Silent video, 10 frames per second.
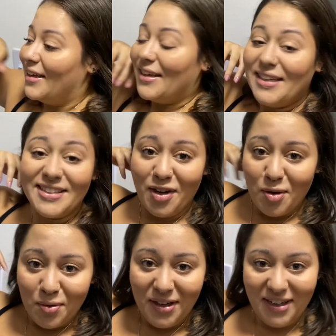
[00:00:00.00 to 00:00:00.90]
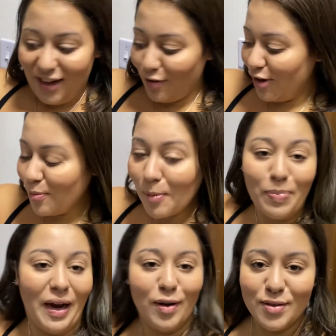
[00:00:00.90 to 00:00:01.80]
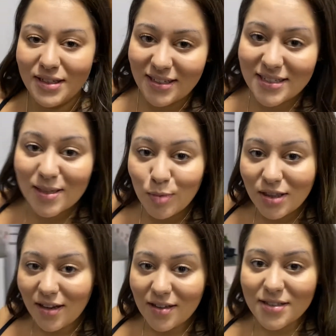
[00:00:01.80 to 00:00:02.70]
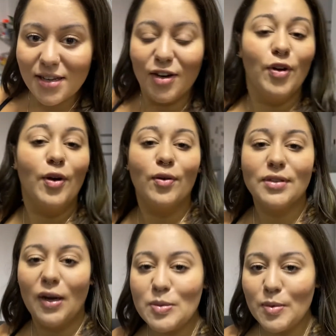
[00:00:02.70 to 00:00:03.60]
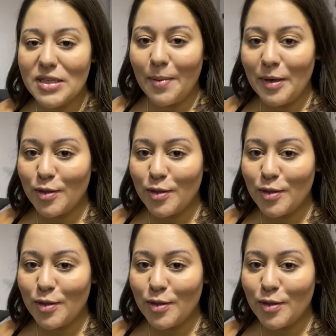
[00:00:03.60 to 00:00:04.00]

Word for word: Então, agora é uma pausa aqui nessa mudança que eu vou encontrar os meus amigos